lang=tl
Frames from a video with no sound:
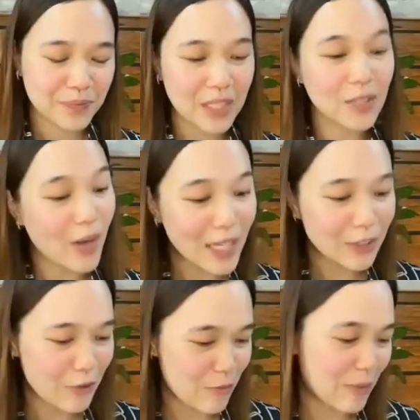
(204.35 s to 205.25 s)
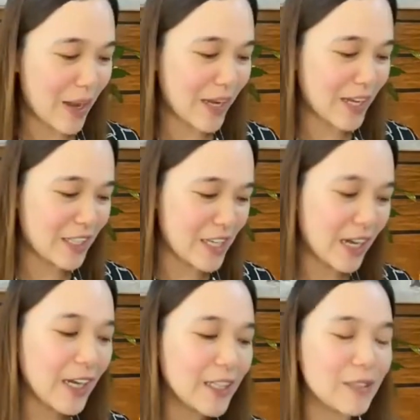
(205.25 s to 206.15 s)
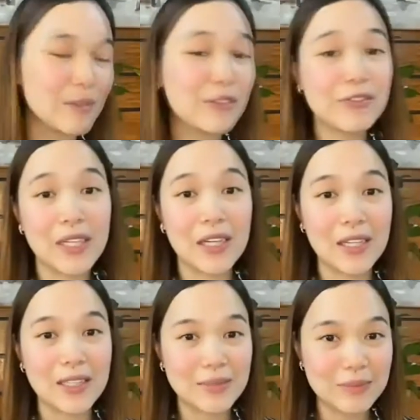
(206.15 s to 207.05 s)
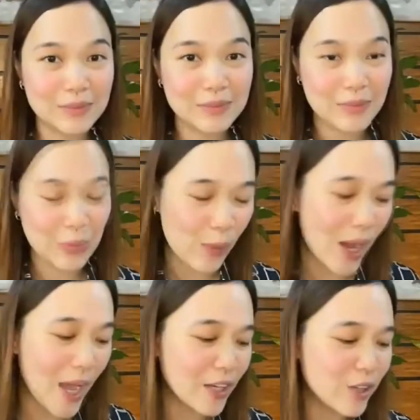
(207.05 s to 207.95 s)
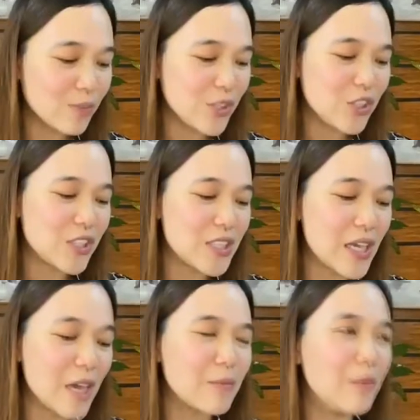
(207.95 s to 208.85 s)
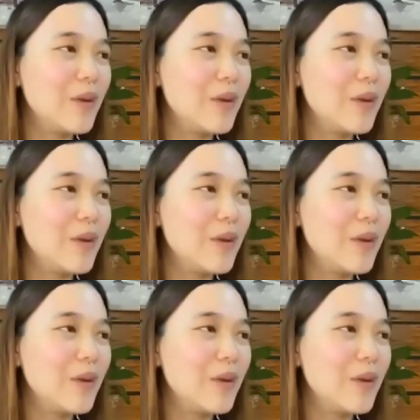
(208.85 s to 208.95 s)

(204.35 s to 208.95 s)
grant from the Bayanihan, uh, one, no, BGCM.